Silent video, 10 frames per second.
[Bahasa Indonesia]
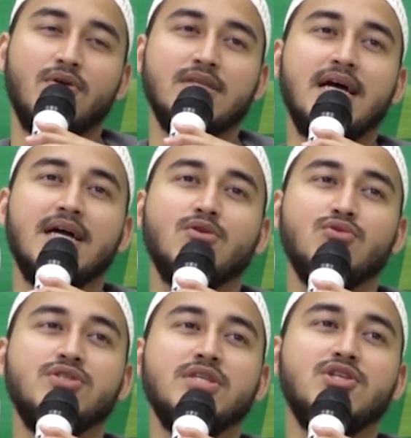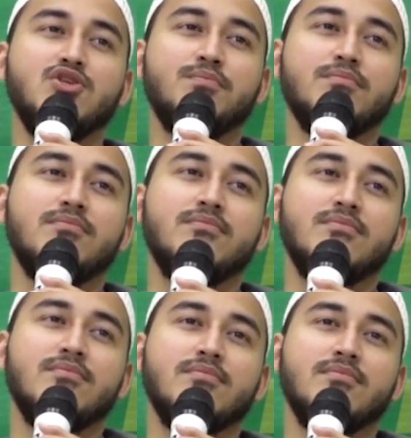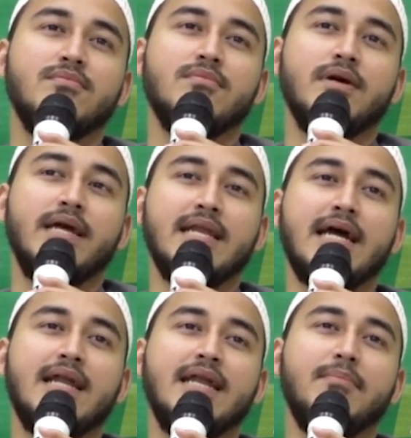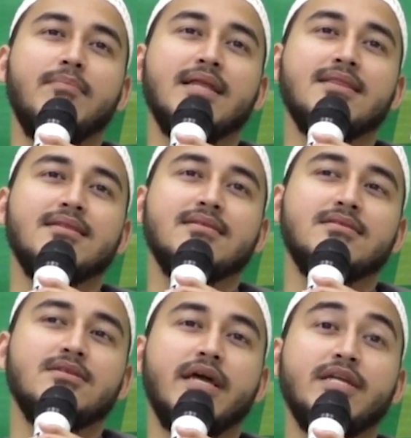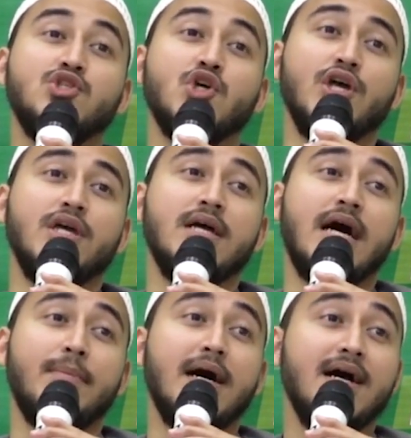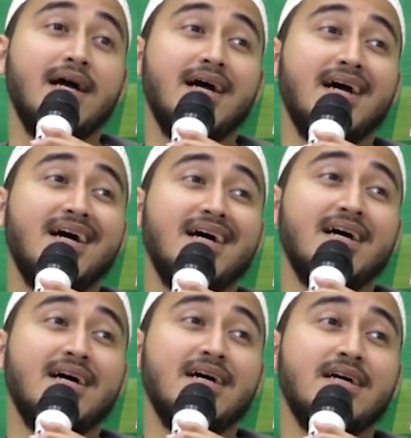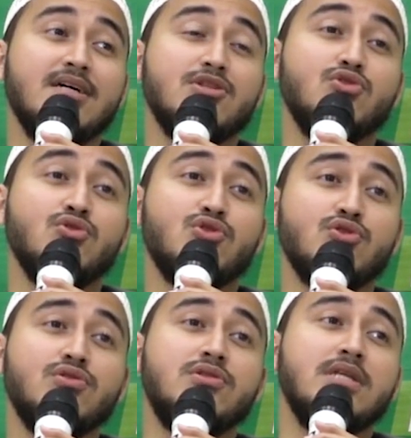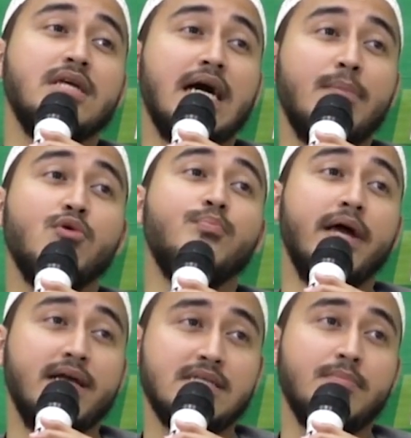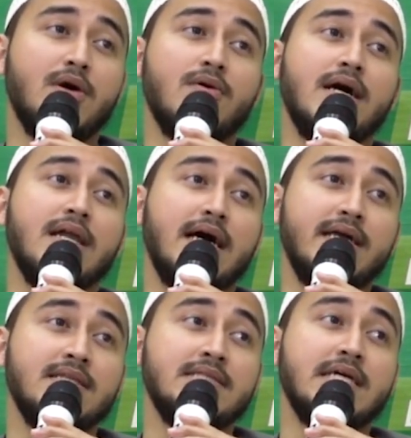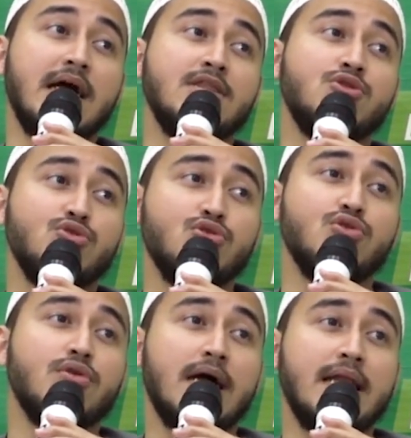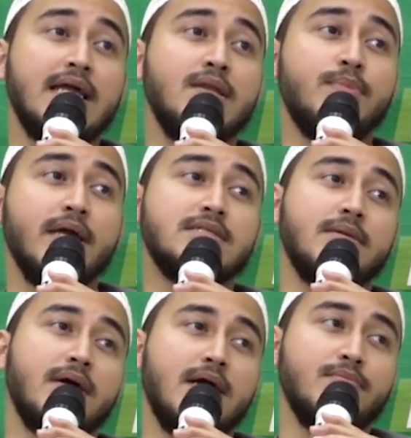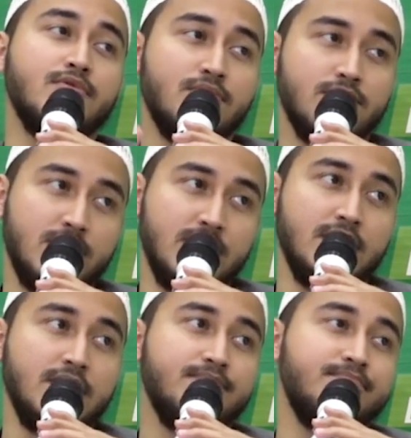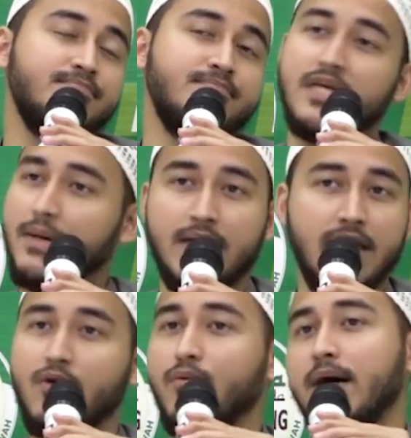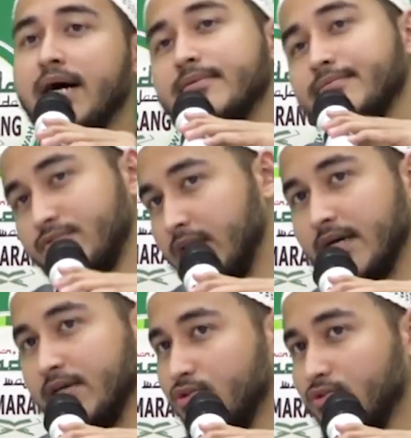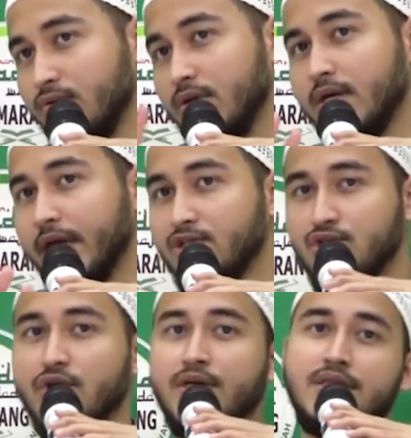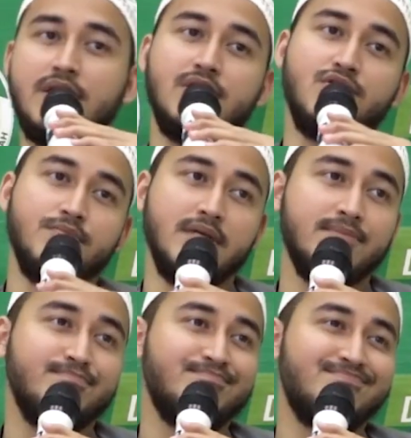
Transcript: Pokoknya kunci hidup enak, nikmat, enjoy apa? Tuntut diri kamu baik sama orang lain, jangan tuntut orang lain baik sama kamu. Titik. Nggak pakai koma. Dah itu enjoy ente hidupnya.